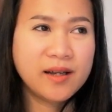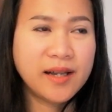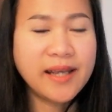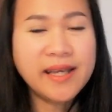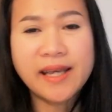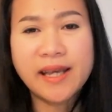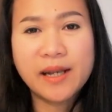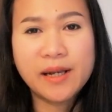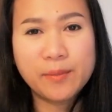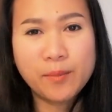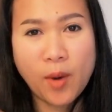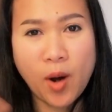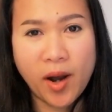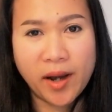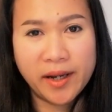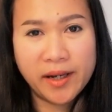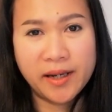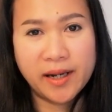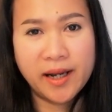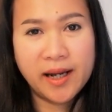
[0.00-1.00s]
ได้ยินบ่
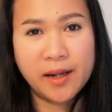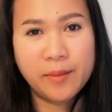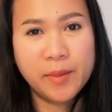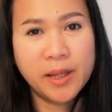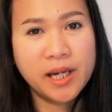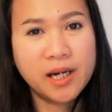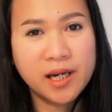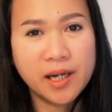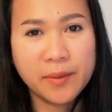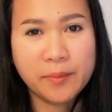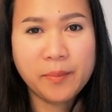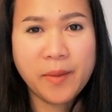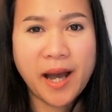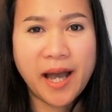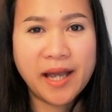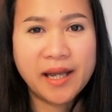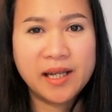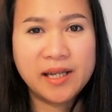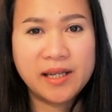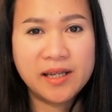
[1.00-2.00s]
อยนะคะ ไม่เคยไป
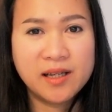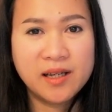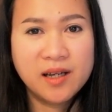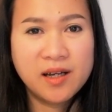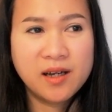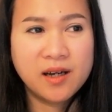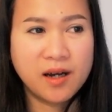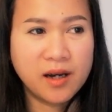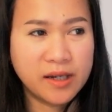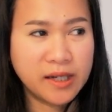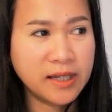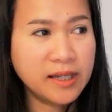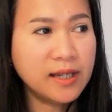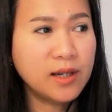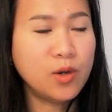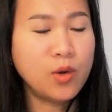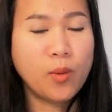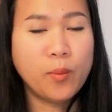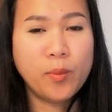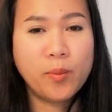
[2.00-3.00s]
ได้
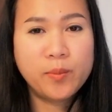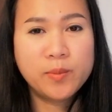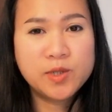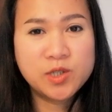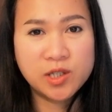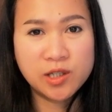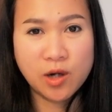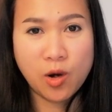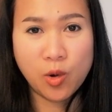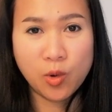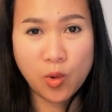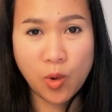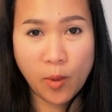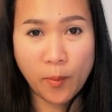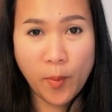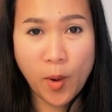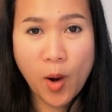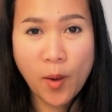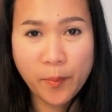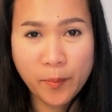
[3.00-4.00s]
ยินหลวงชื่อของหลว
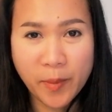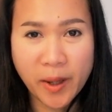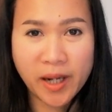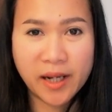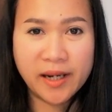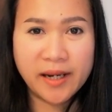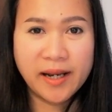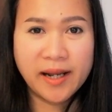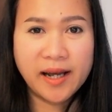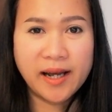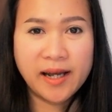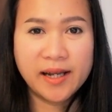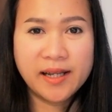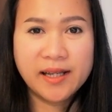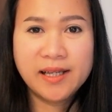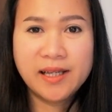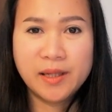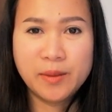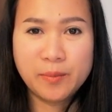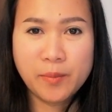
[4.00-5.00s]
งพ่อเปิลนนะคะ
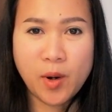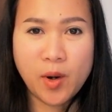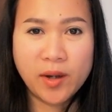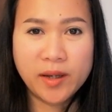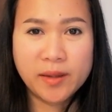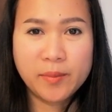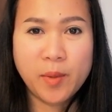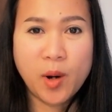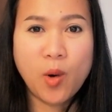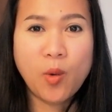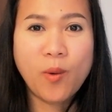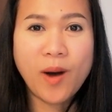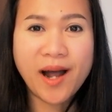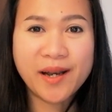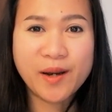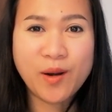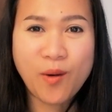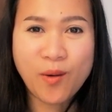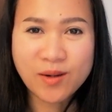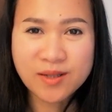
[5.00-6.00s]
ได้ยินบ่อย เพราะว่า
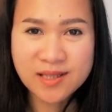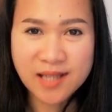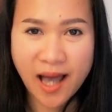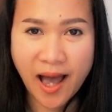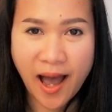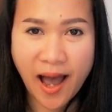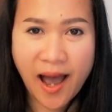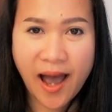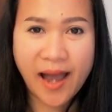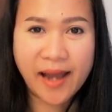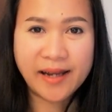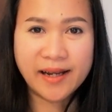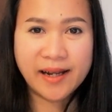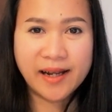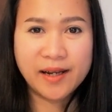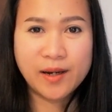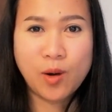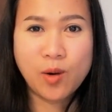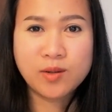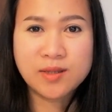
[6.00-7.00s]
น้องชาย
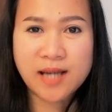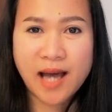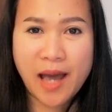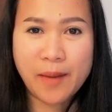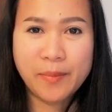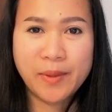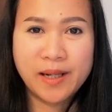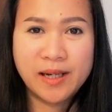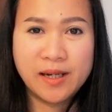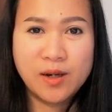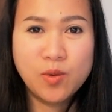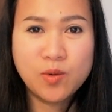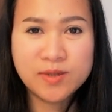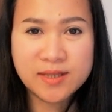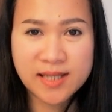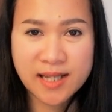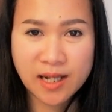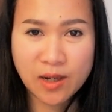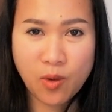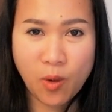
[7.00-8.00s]
นะคะ น้องชายเป็นลูก
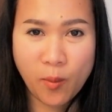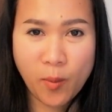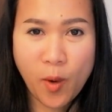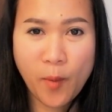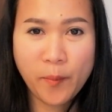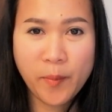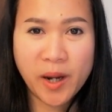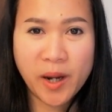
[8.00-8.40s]
ศิษย์หลวงพ่อ